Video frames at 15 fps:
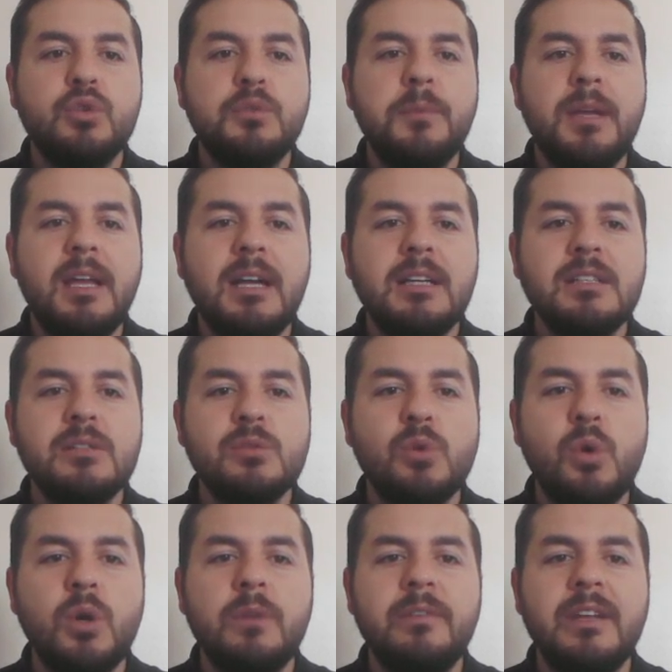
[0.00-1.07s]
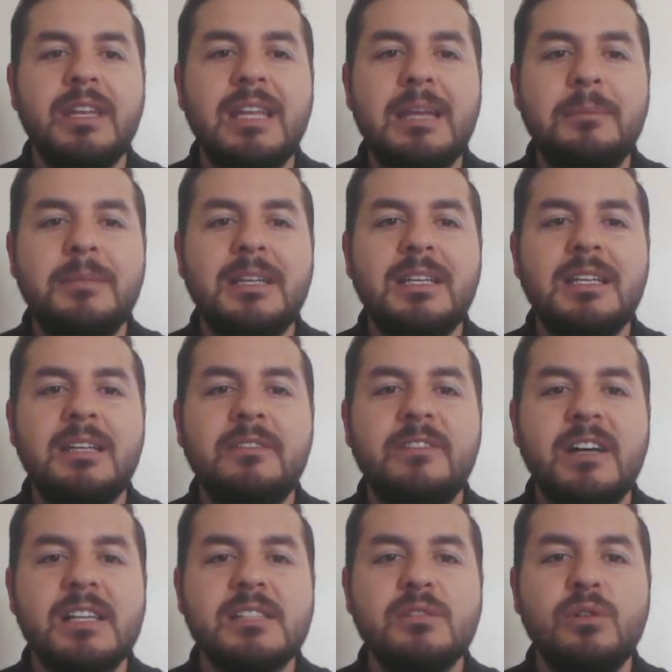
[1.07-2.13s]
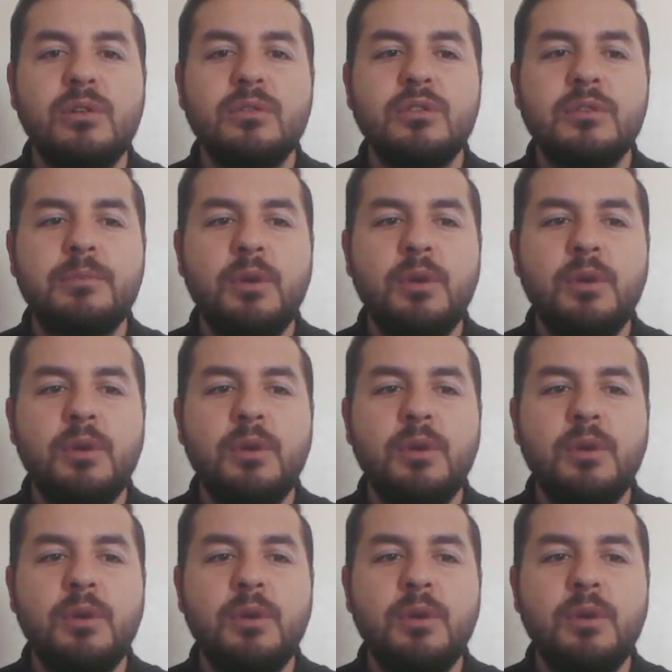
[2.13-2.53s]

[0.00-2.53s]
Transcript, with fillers: Yakın soğuk ve nemliliğin fazla olduğu